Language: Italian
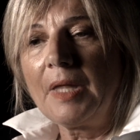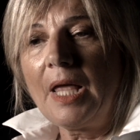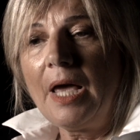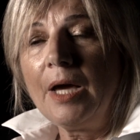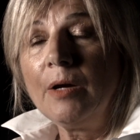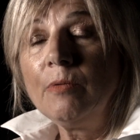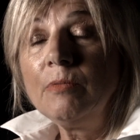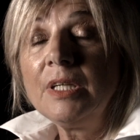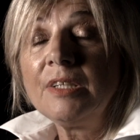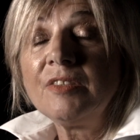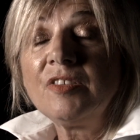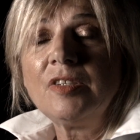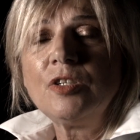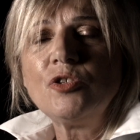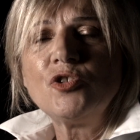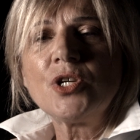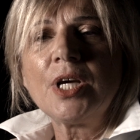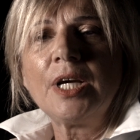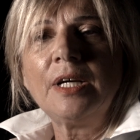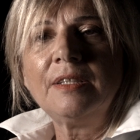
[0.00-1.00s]
è
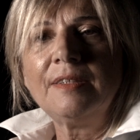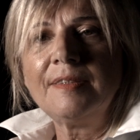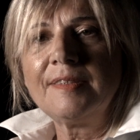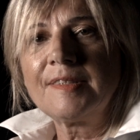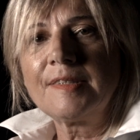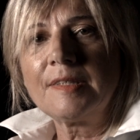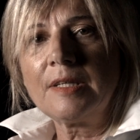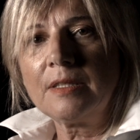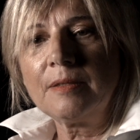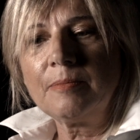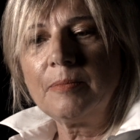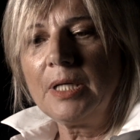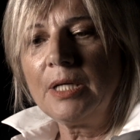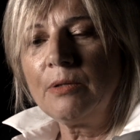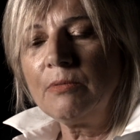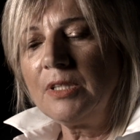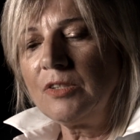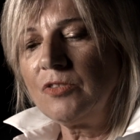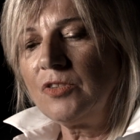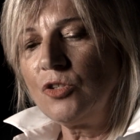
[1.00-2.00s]
un'esigenza, è
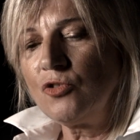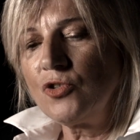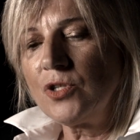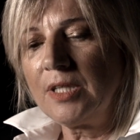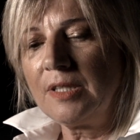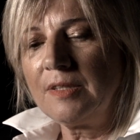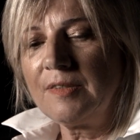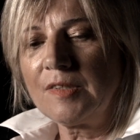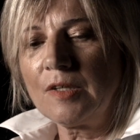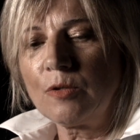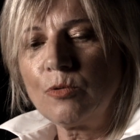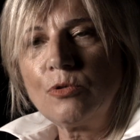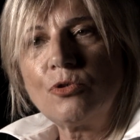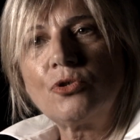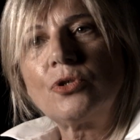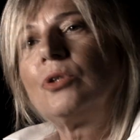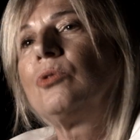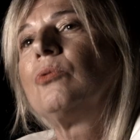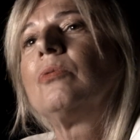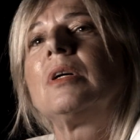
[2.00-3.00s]
un'esigenza
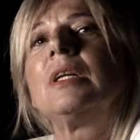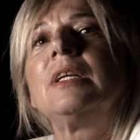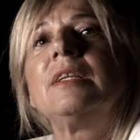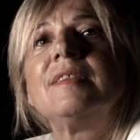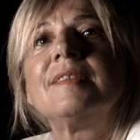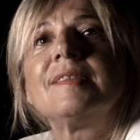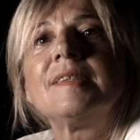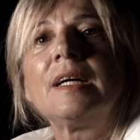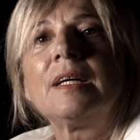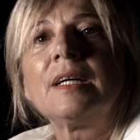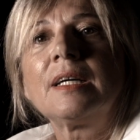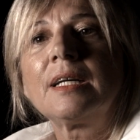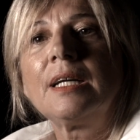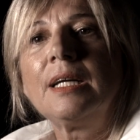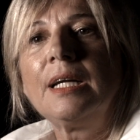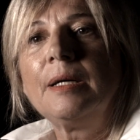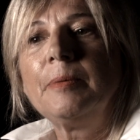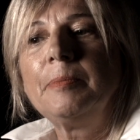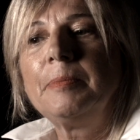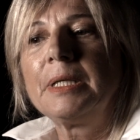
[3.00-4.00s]

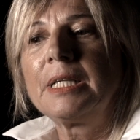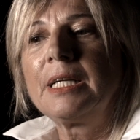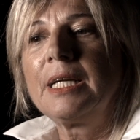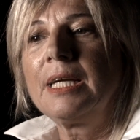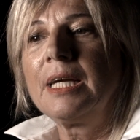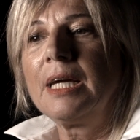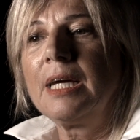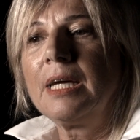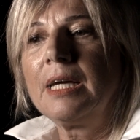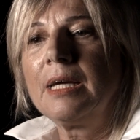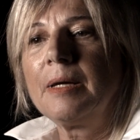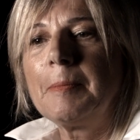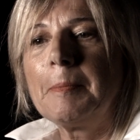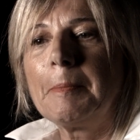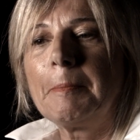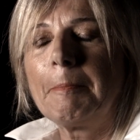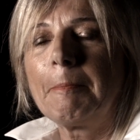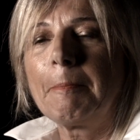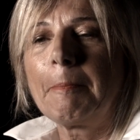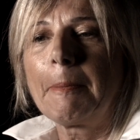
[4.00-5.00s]
concettualizzarle
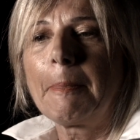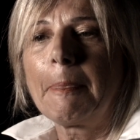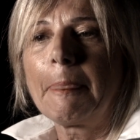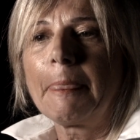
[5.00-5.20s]
perché